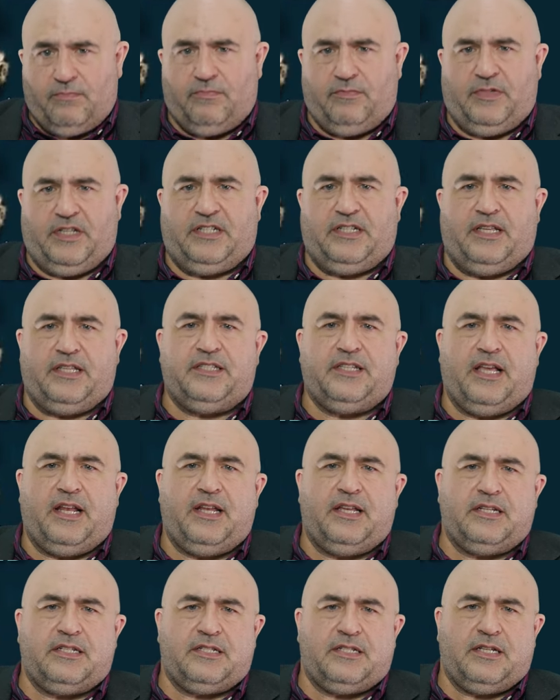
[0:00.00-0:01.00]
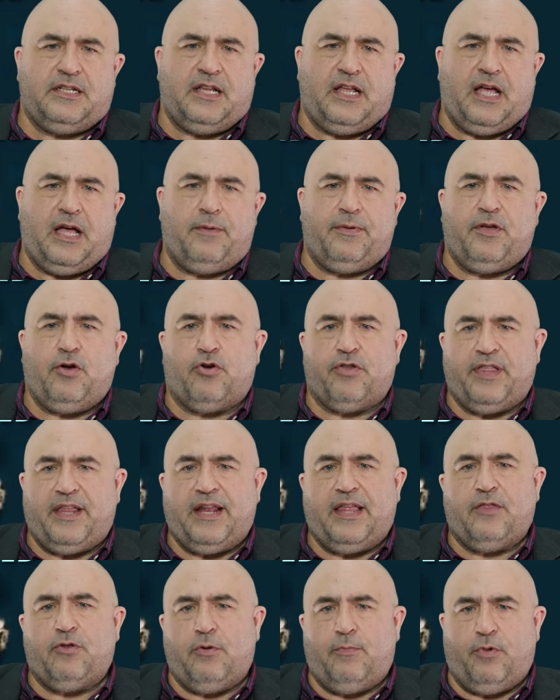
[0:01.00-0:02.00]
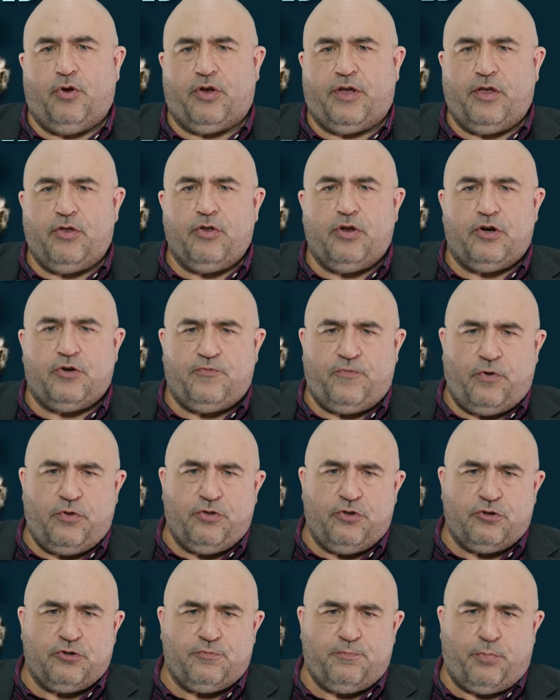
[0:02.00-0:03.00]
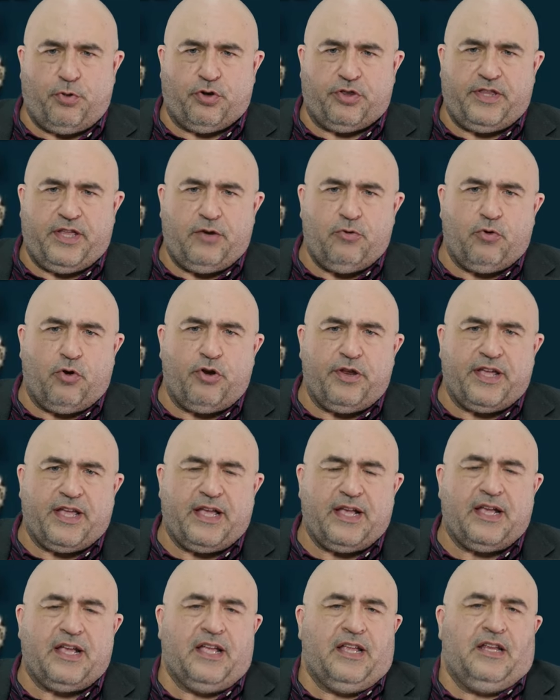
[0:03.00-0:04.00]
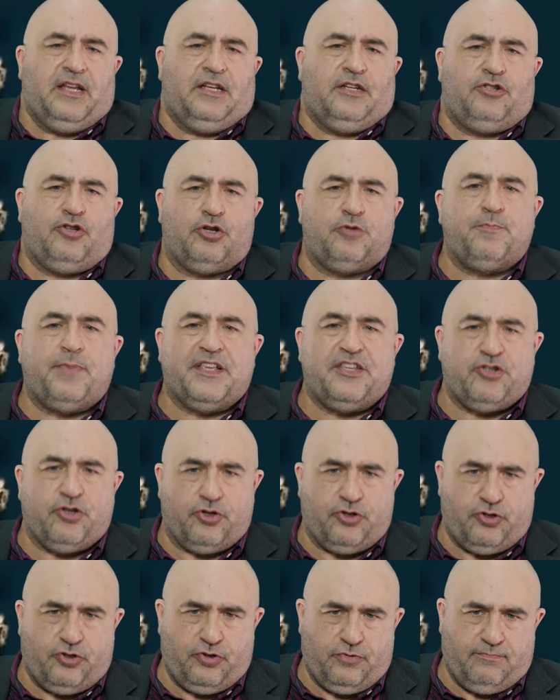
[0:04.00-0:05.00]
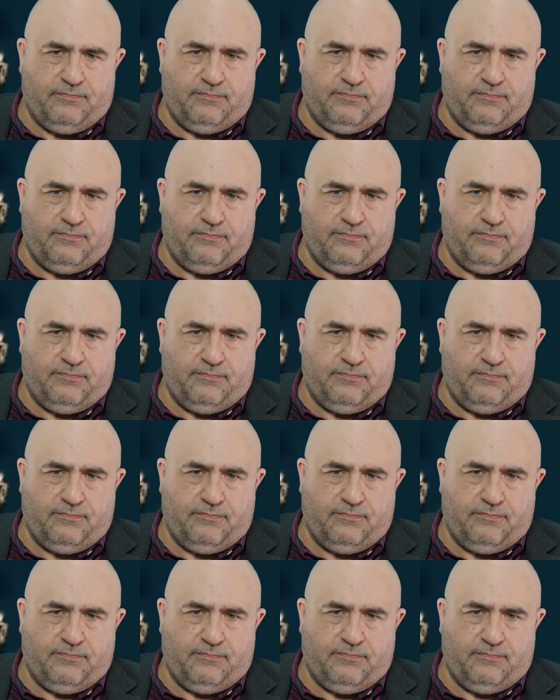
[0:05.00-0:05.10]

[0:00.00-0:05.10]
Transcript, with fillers: de Seychelles había ordenado el bloqueo de los fondos por tener un origen sospechoso.